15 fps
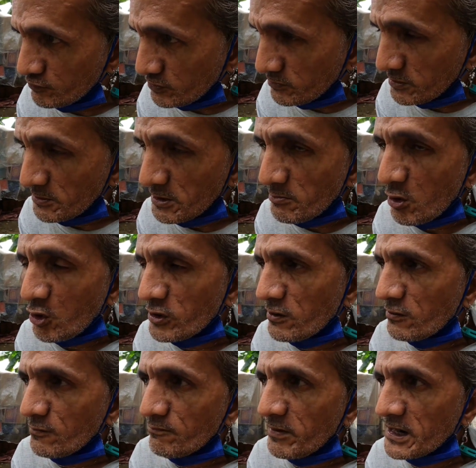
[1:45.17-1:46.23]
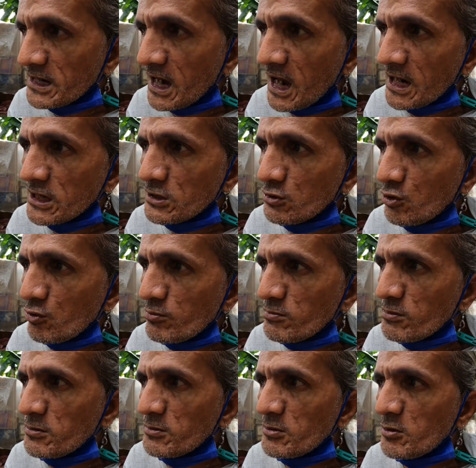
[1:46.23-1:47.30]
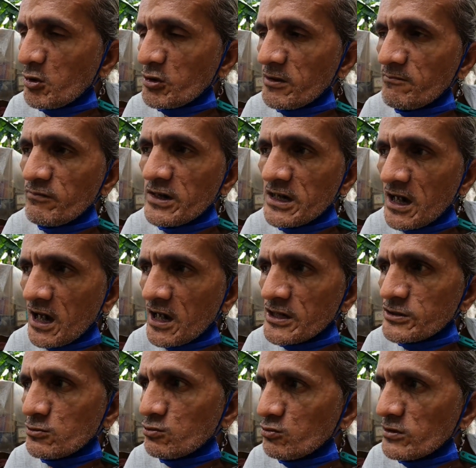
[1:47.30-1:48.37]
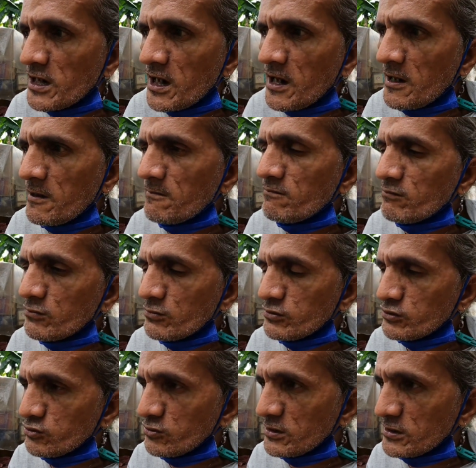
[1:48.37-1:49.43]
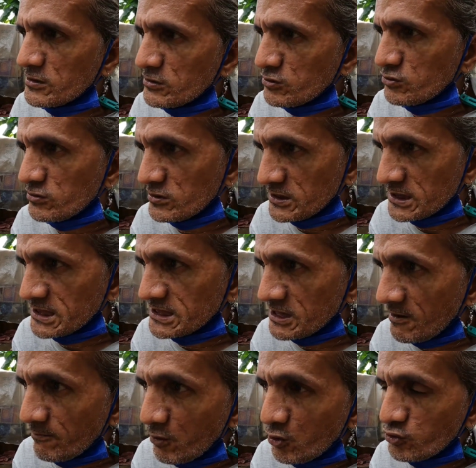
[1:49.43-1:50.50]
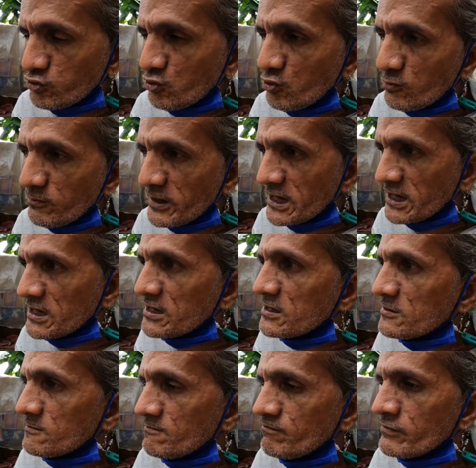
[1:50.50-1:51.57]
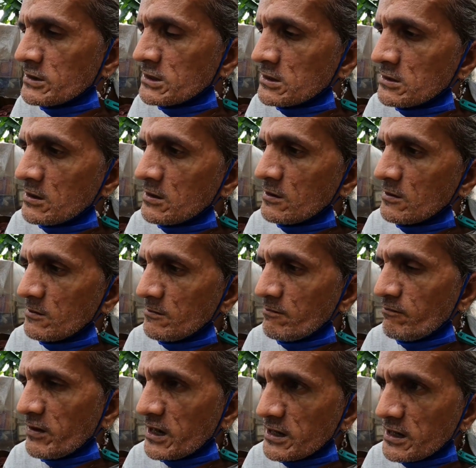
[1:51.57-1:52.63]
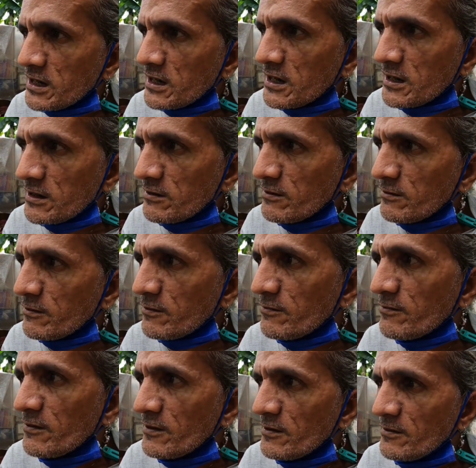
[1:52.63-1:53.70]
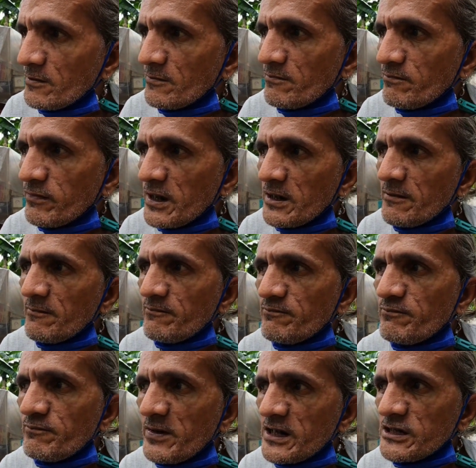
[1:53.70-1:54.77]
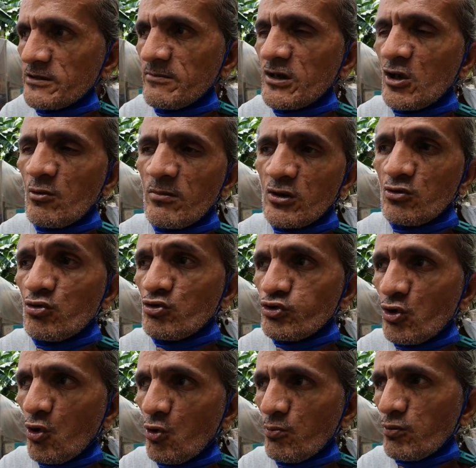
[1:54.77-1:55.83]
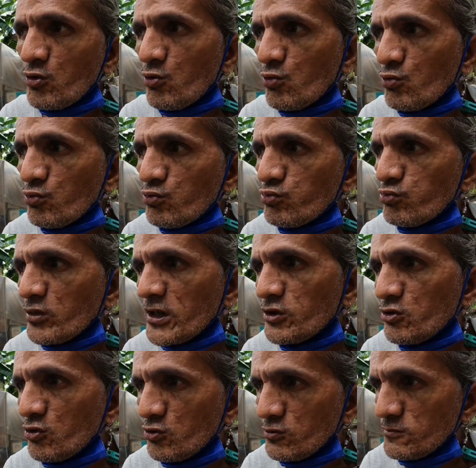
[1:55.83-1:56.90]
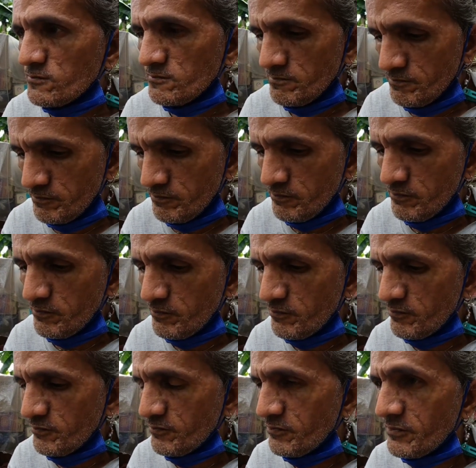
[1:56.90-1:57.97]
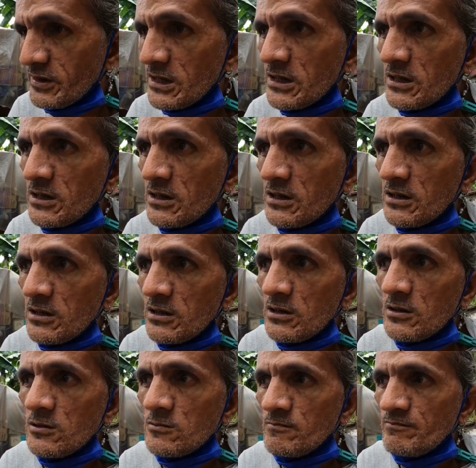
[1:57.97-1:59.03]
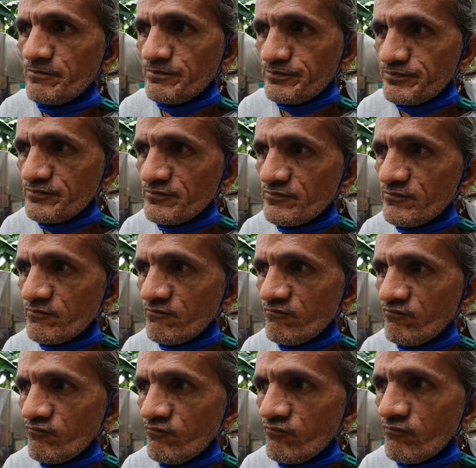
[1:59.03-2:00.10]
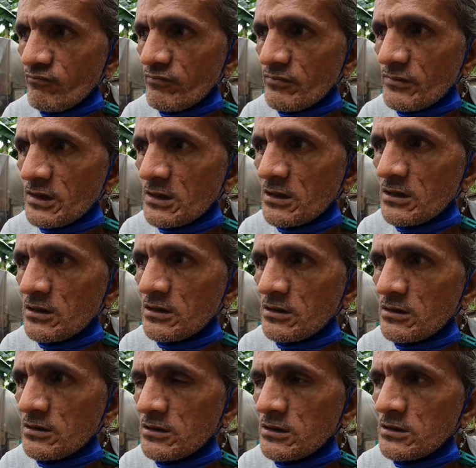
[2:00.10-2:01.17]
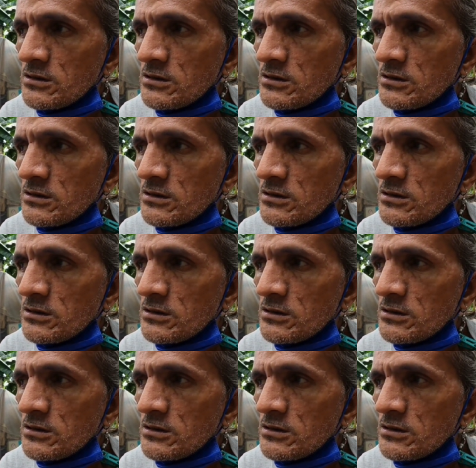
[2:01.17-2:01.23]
bumibili po ako ng pagkain ko, bumibili po ako ng bigas, ulam, hmm. sabon, tubig ah. para pa, pa hindi man ako magutom kung ano sa murang edad mo na hindi ka ba natakot noon